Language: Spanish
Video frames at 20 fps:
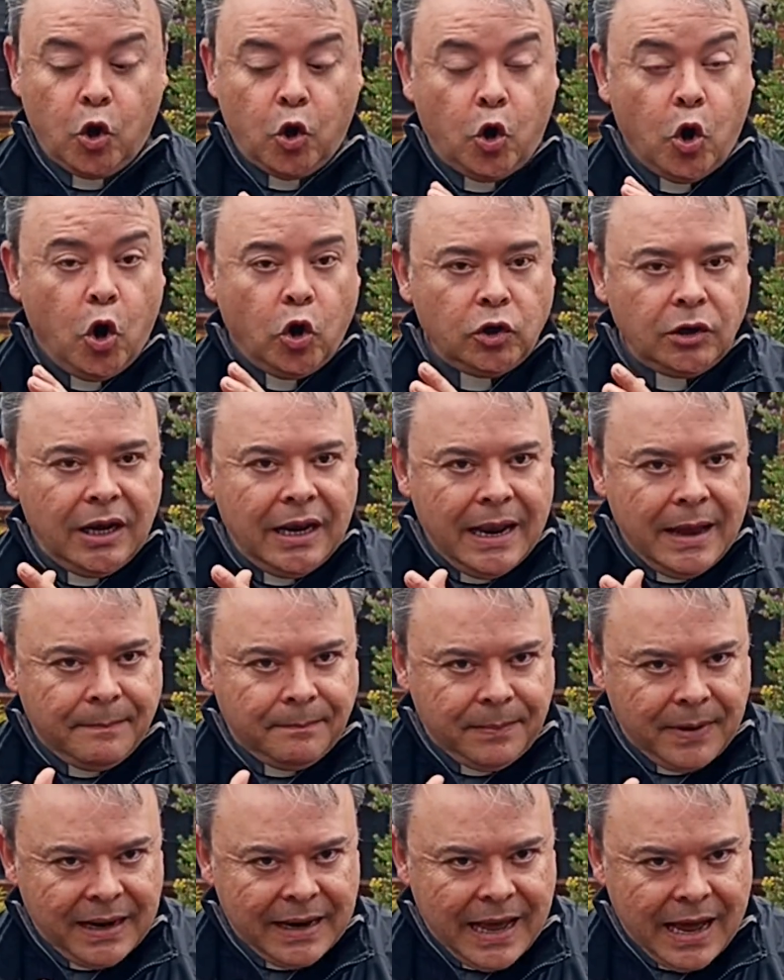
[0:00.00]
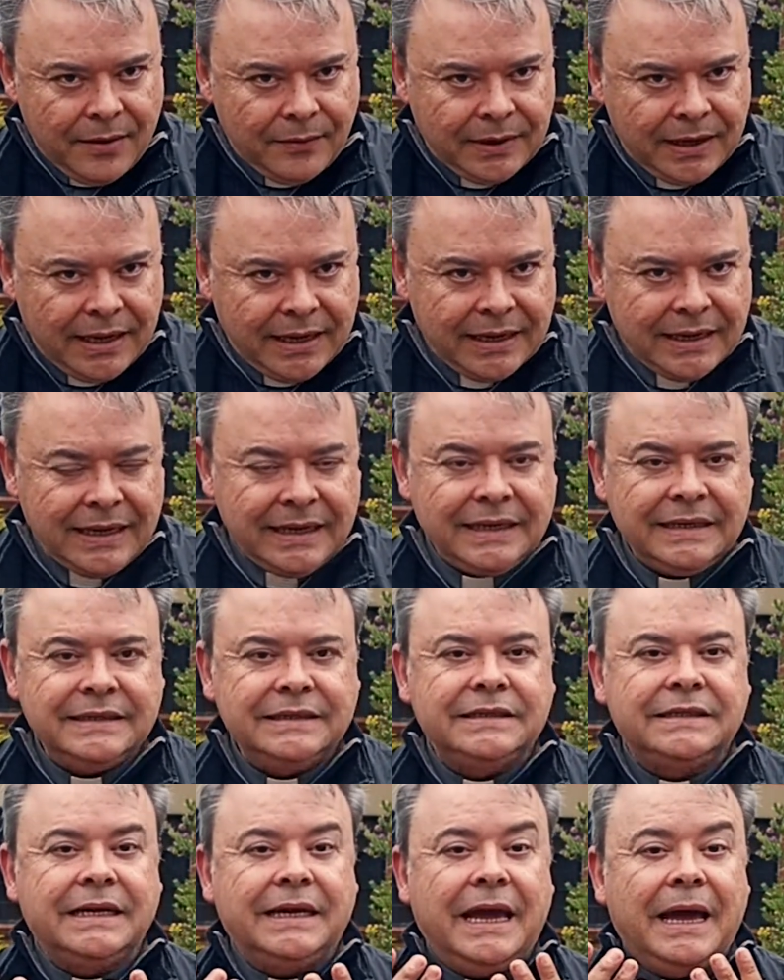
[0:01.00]
con la palabra
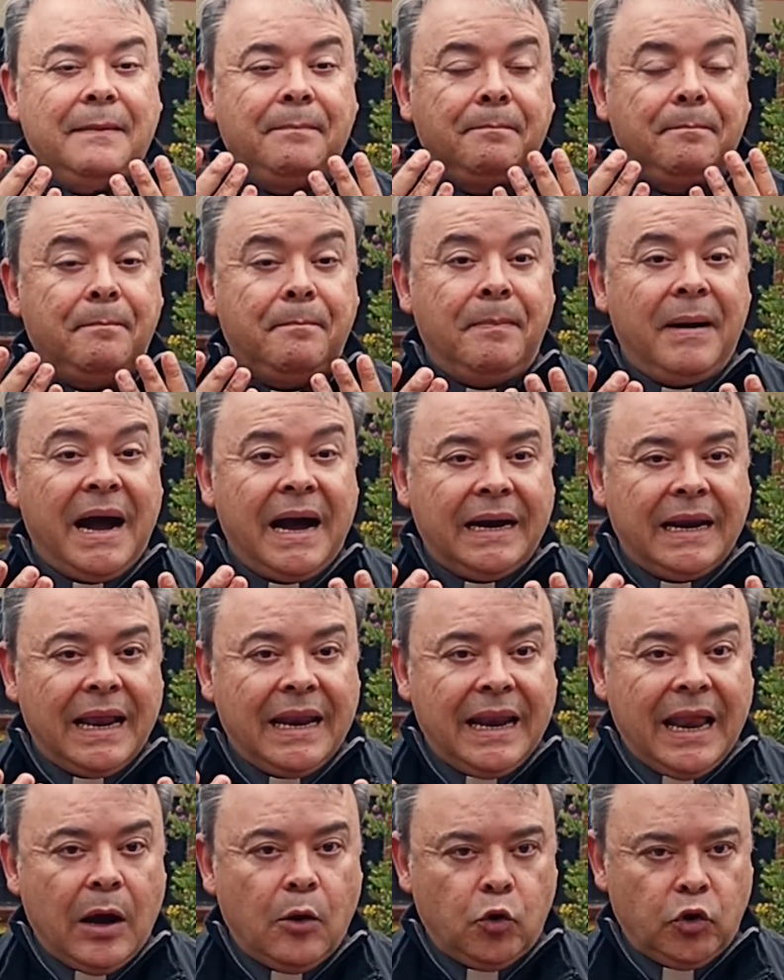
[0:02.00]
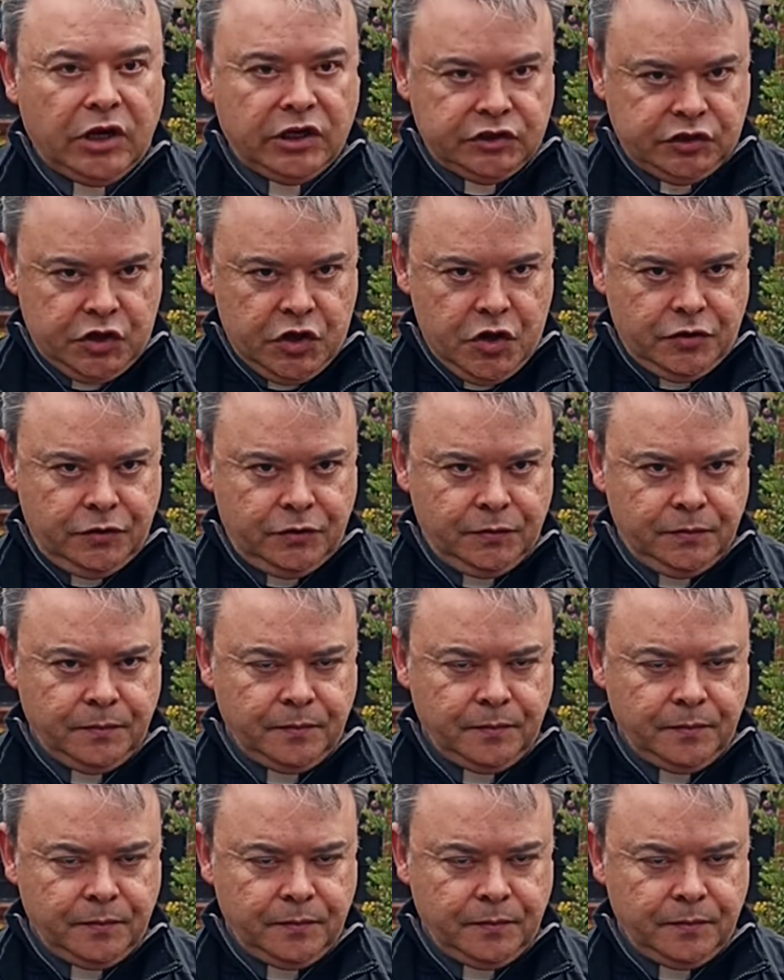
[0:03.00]
sea para la oración.